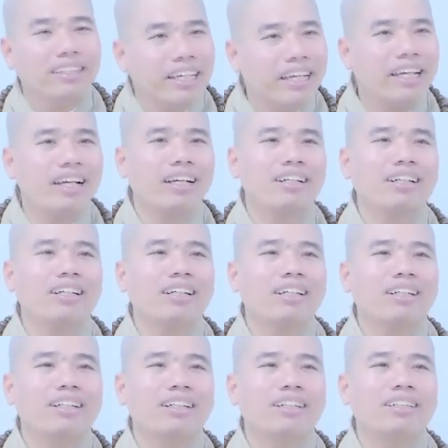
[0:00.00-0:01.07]
đi về
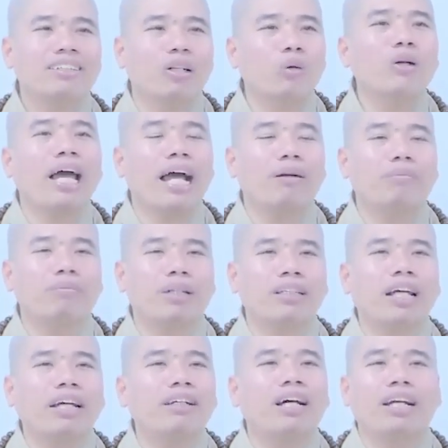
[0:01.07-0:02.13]
chỗ làm thì
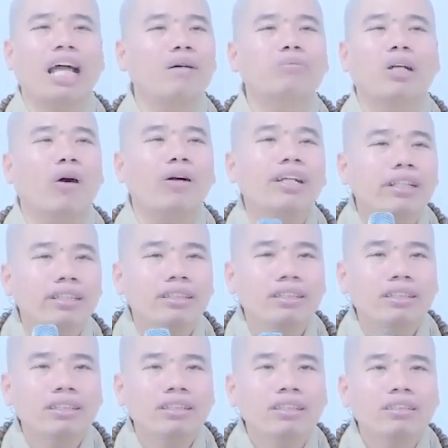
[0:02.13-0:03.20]
thấy rằng làm không nổi nữa
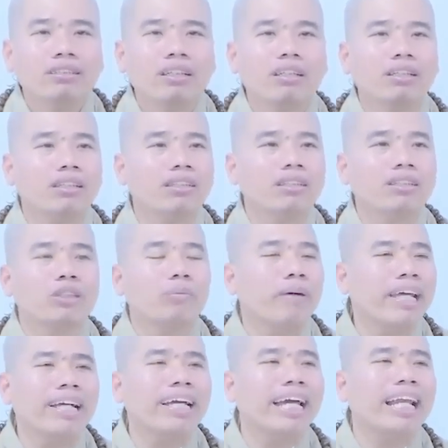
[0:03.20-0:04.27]
vì có
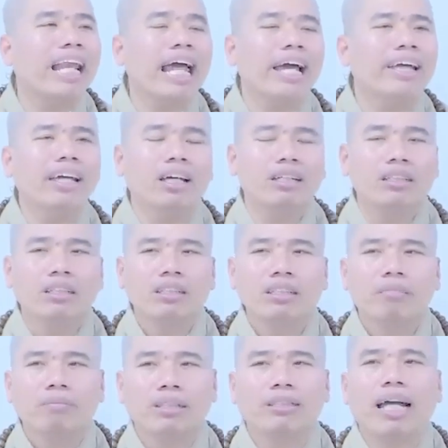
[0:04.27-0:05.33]
mấy ngày lễ à
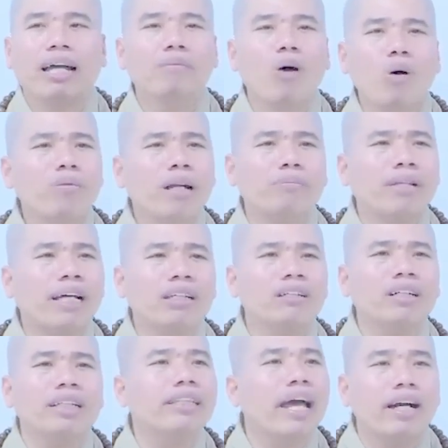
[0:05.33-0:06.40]
mà xài 4 năm tháng
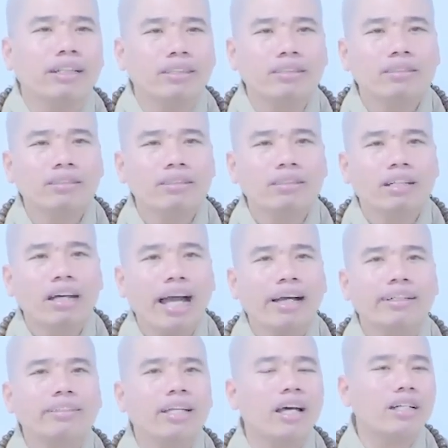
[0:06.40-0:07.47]
lương hết trơn
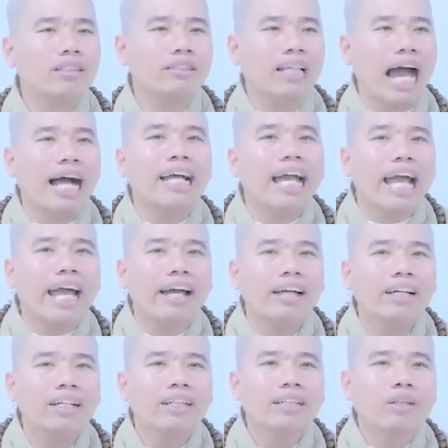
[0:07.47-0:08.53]
ăn chơi thả ga
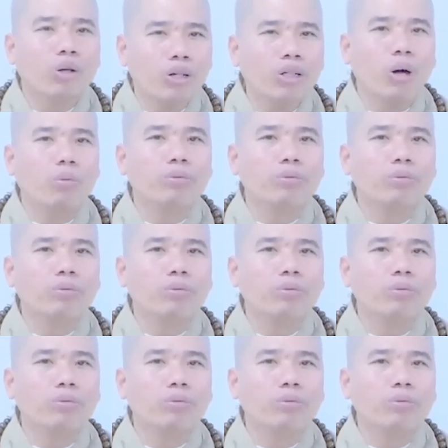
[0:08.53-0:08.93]
cuối